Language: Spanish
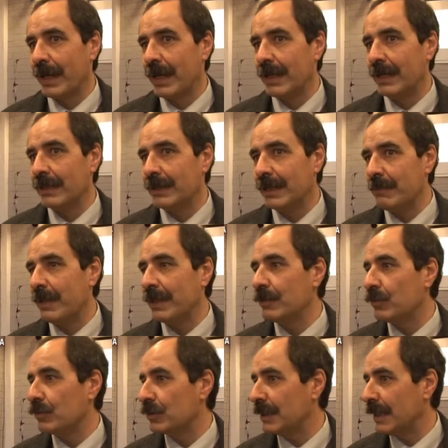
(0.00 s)
para el tema
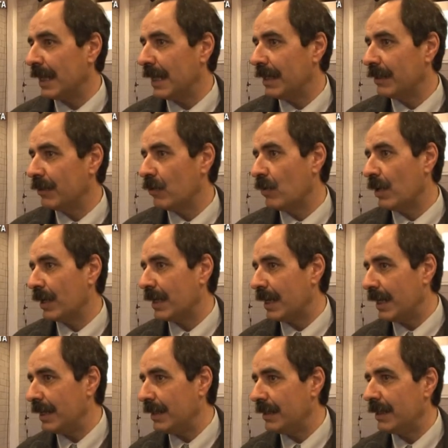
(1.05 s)
industrial
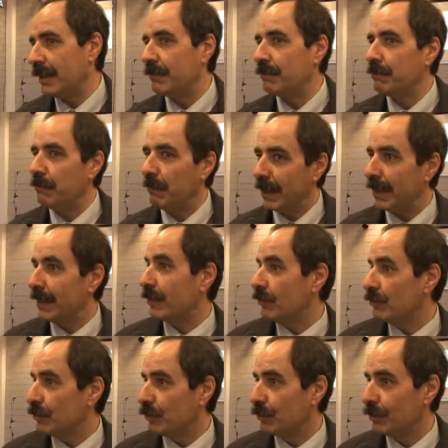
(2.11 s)
cloacal, es ver el
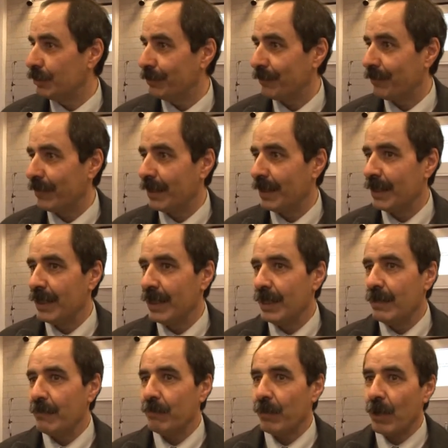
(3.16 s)
conducto,
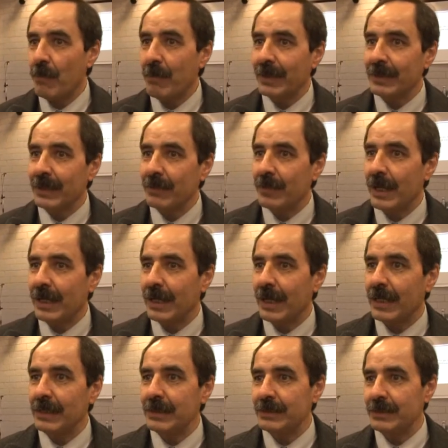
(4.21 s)
pero es mantener un
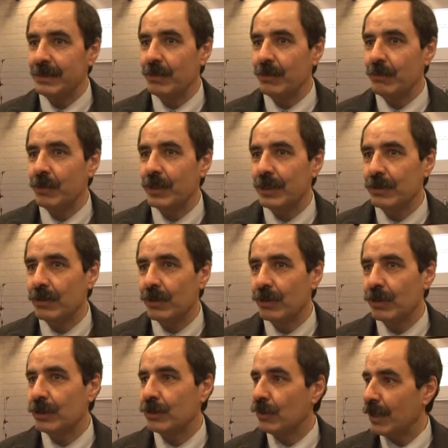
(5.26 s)
análisis, y un
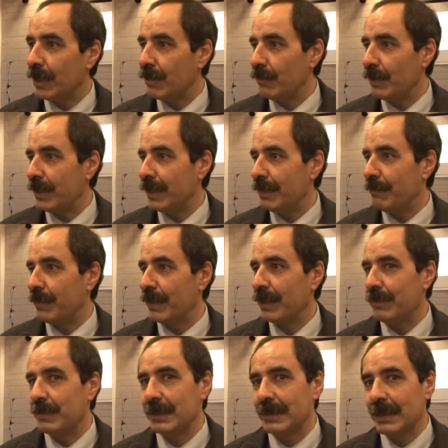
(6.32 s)
monitoreo de toda la cuenca
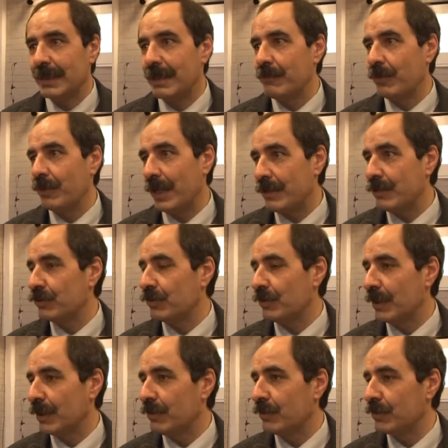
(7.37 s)
para evitar, digamos, daños
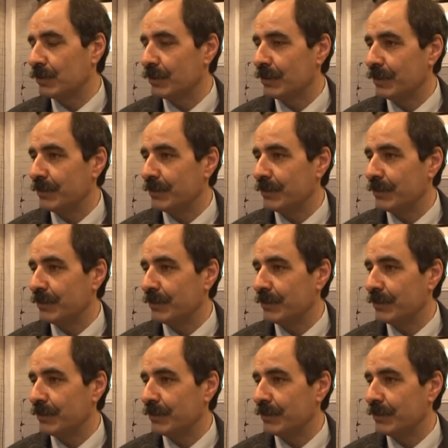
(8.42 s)
sobre el curso,